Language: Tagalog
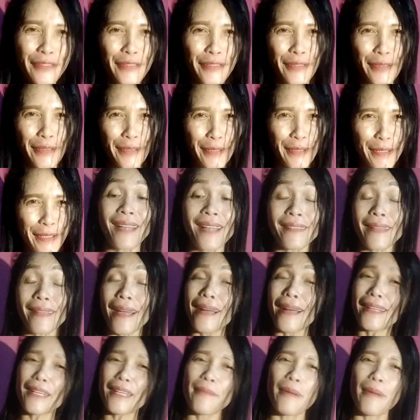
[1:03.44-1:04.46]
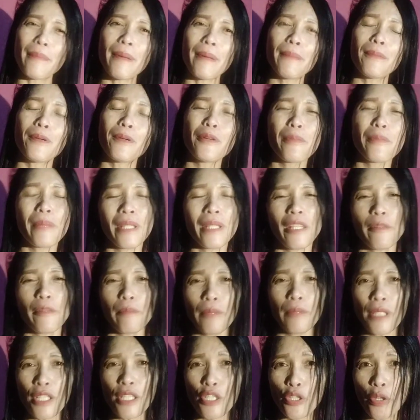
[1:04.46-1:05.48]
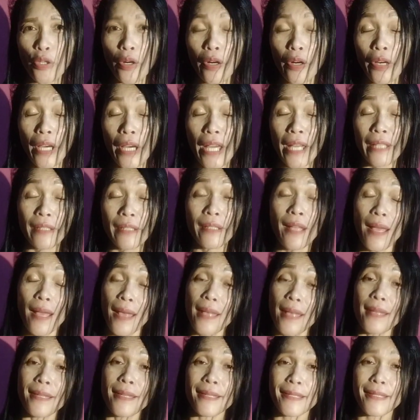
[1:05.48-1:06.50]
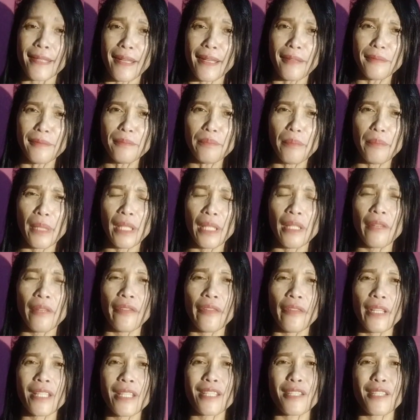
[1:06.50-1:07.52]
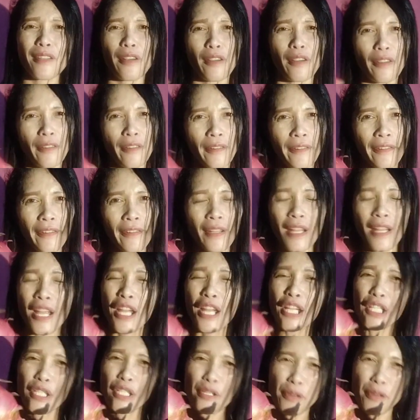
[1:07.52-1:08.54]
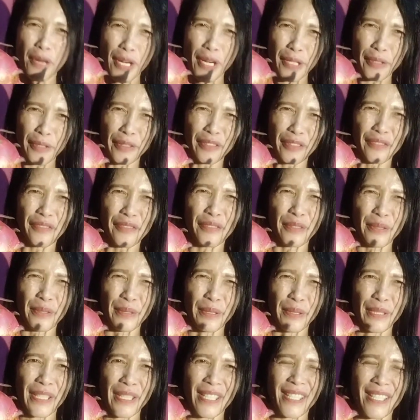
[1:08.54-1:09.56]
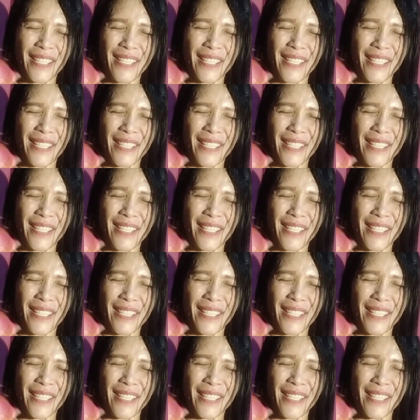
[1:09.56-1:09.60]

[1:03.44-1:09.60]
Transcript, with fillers: fruit at ang iba pa pong benepisyo and some benefits of dragon fruit.